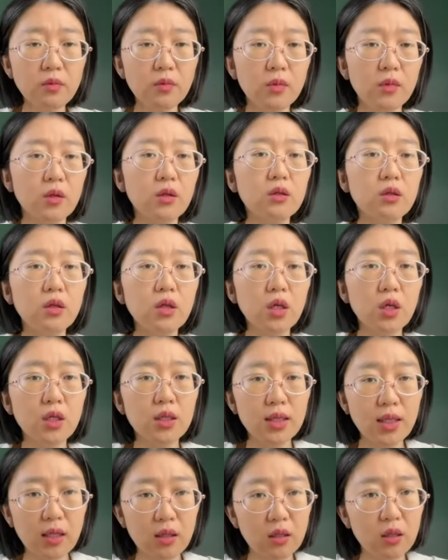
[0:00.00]
哦，
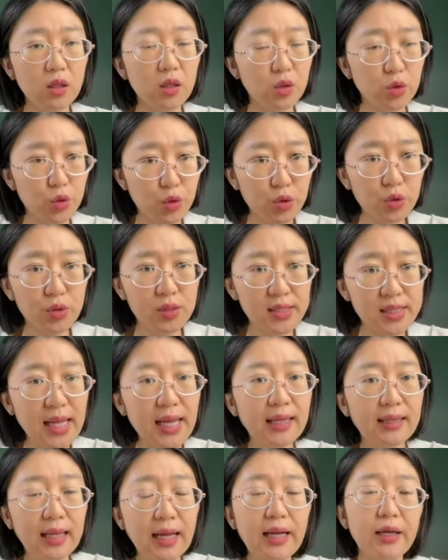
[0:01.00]
那去
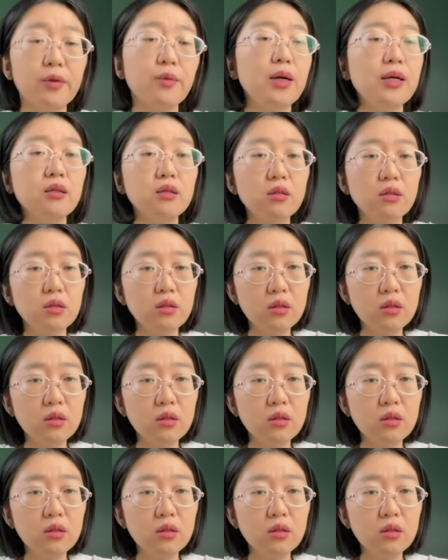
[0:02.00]
在台湾